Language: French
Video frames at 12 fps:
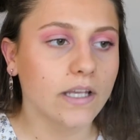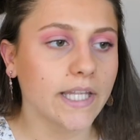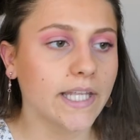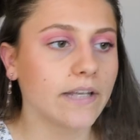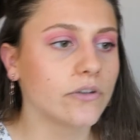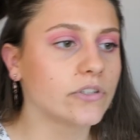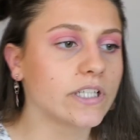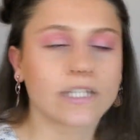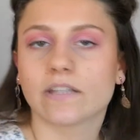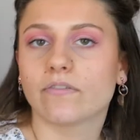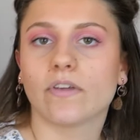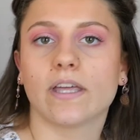et
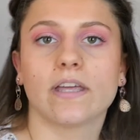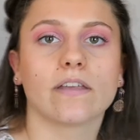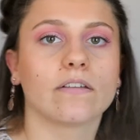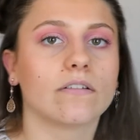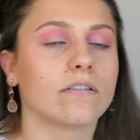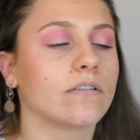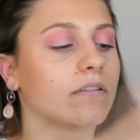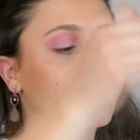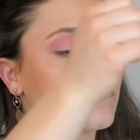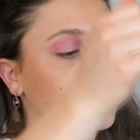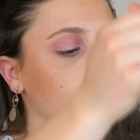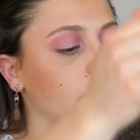j'écrivais
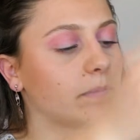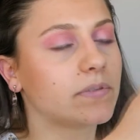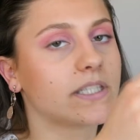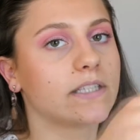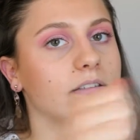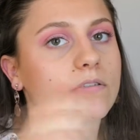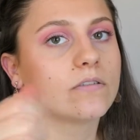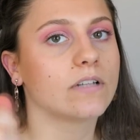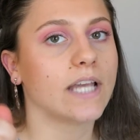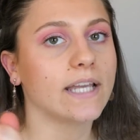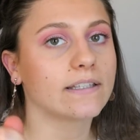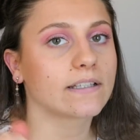mes petites
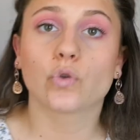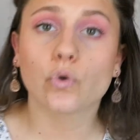lettres.